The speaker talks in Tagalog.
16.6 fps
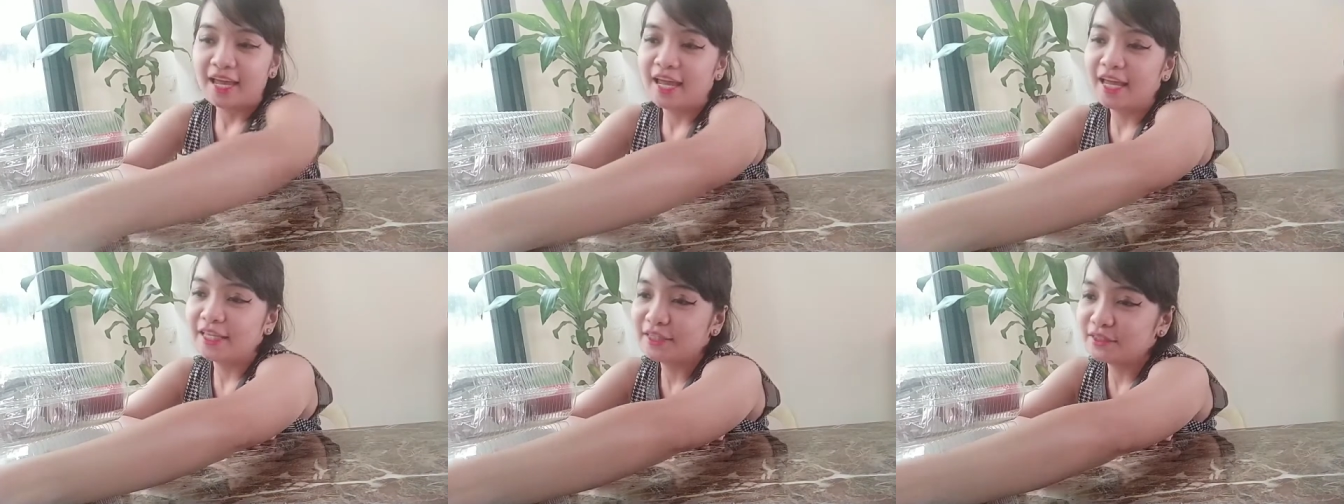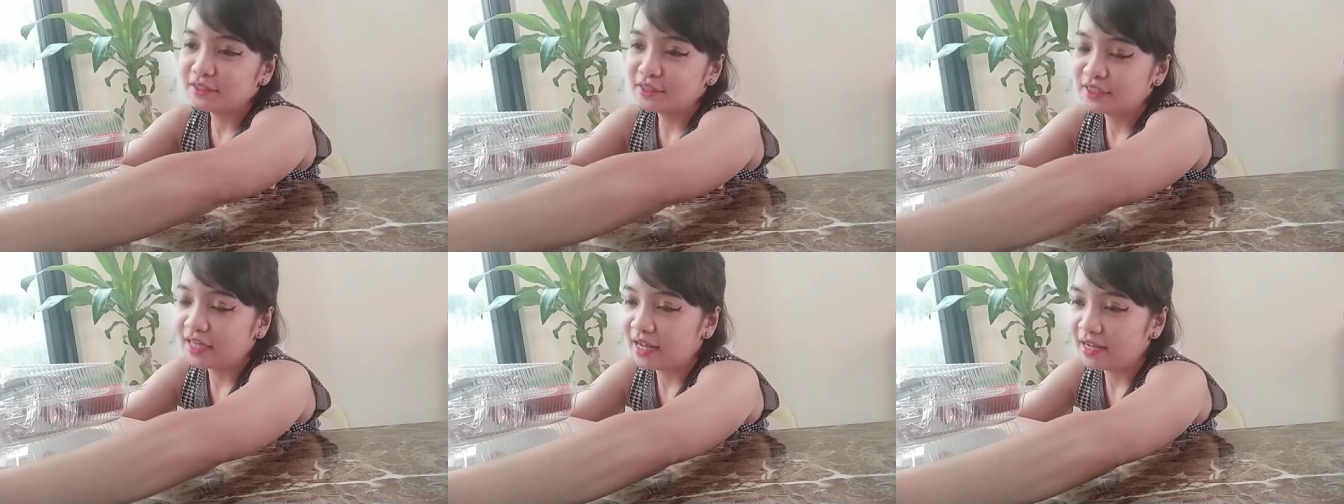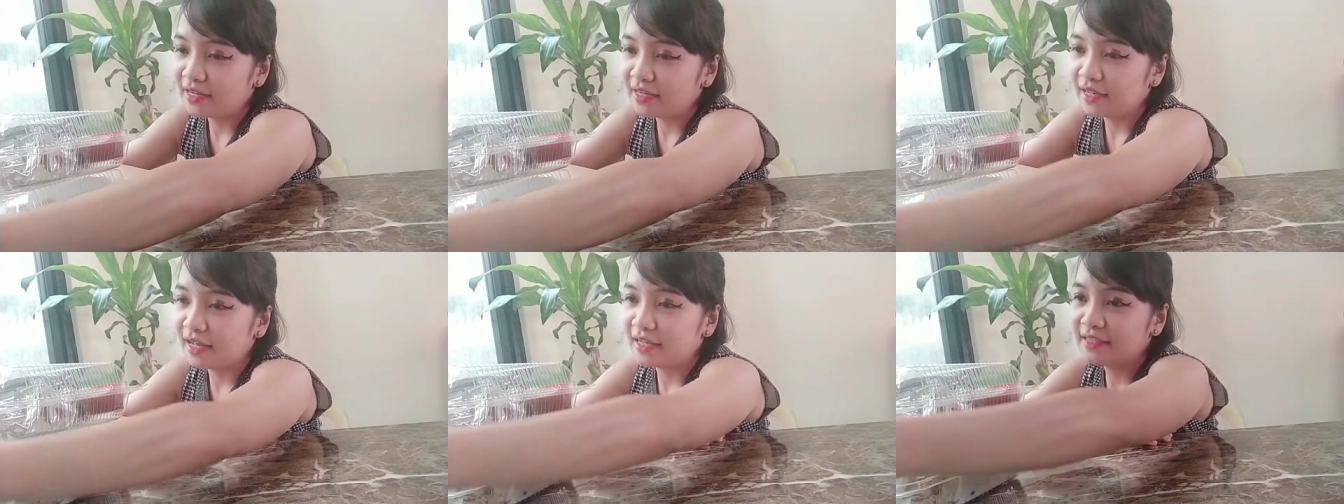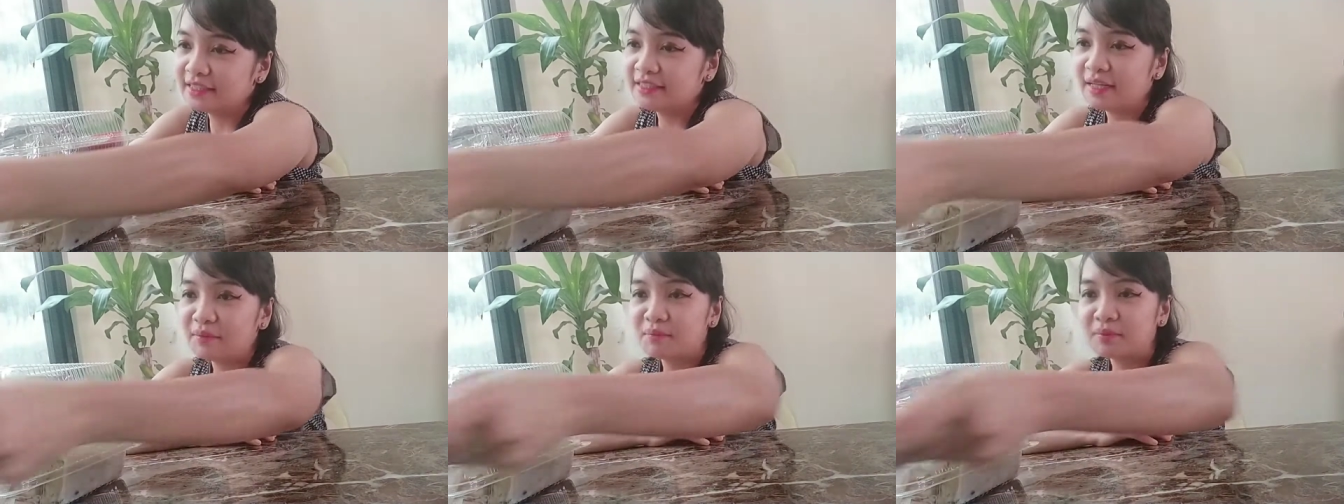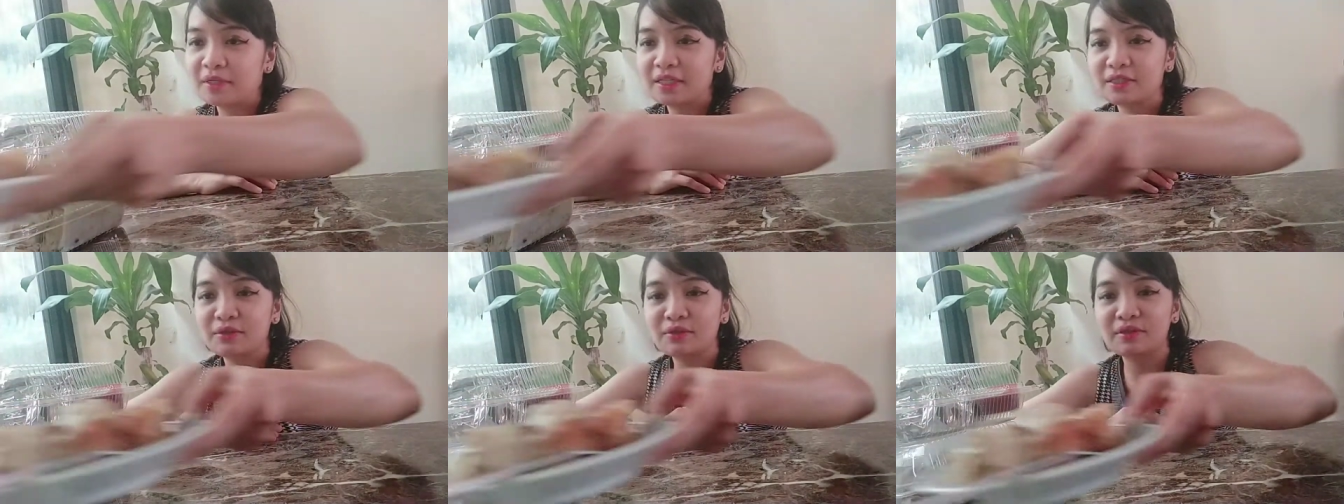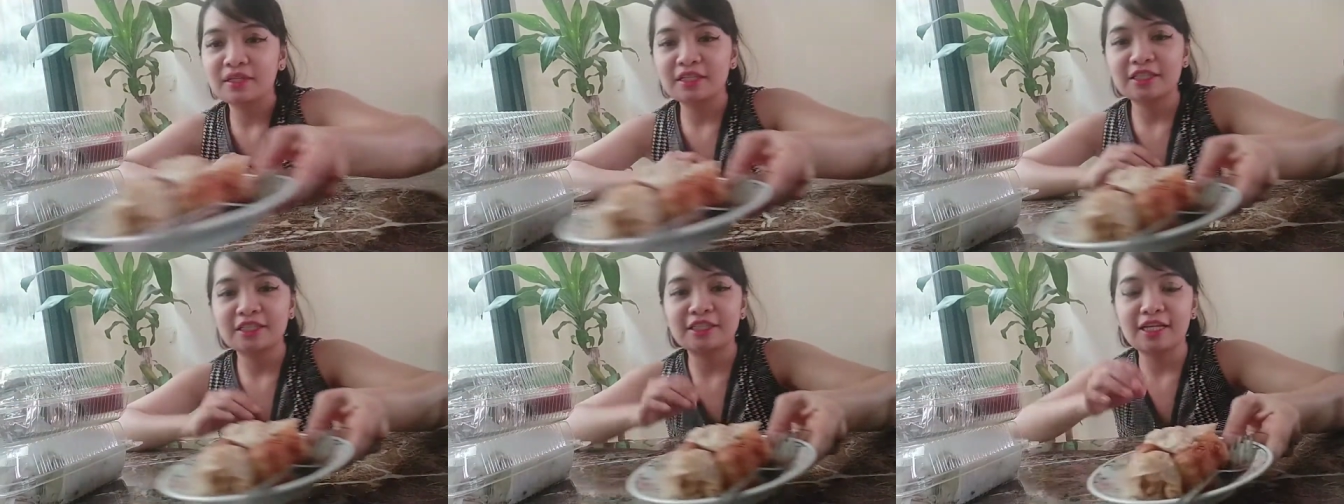Ito siya, guys. Naprito
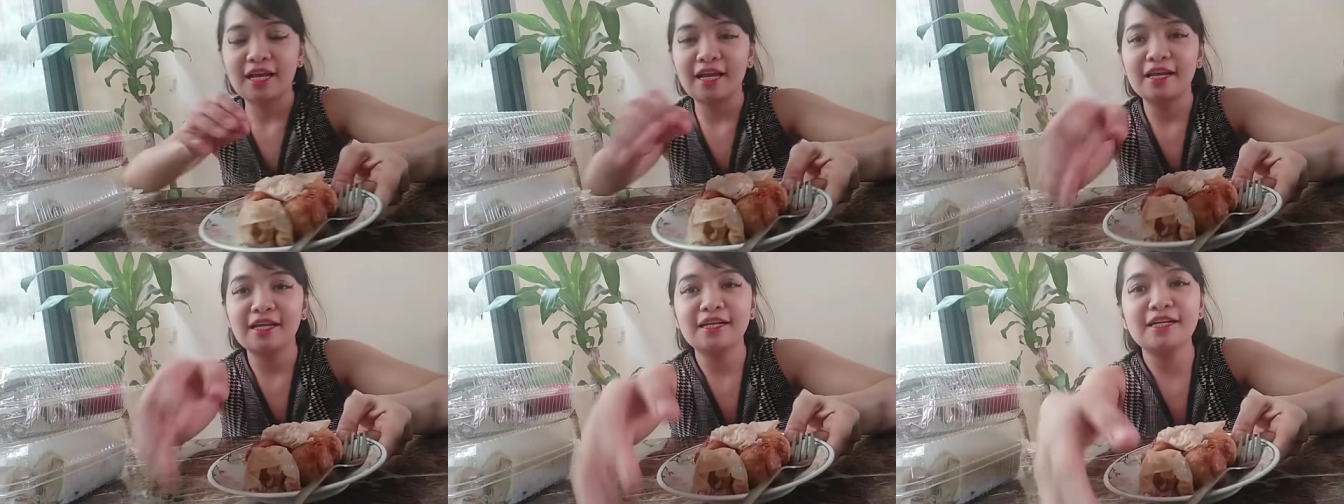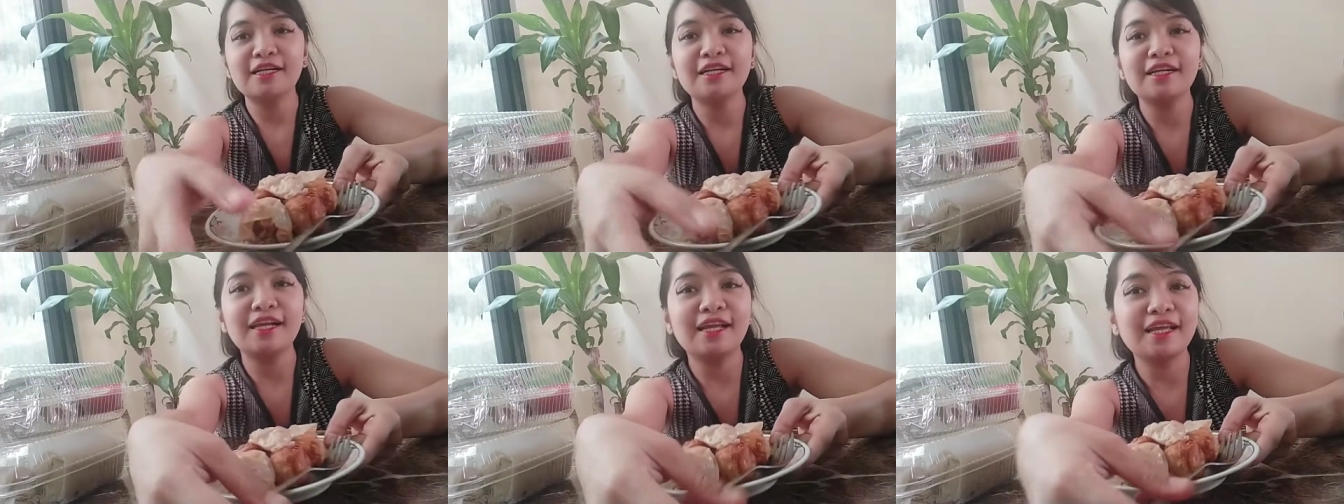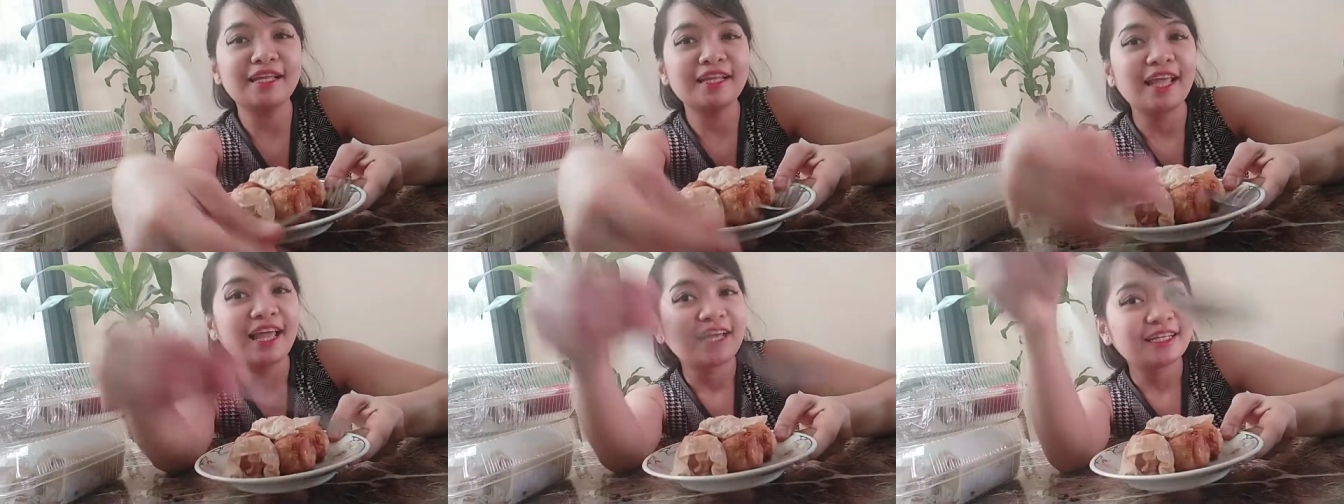na siya. Alright.